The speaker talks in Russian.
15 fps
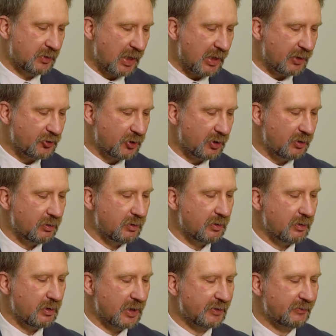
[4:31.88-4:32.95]
также
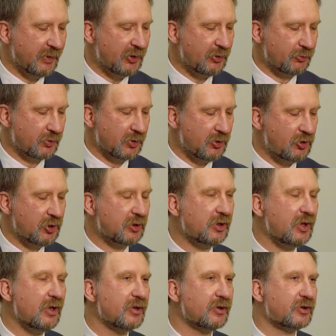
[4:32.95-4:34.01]
ответивший
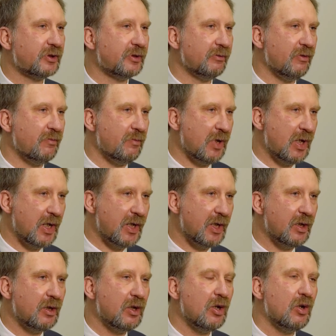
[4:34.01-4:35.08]
14 мая,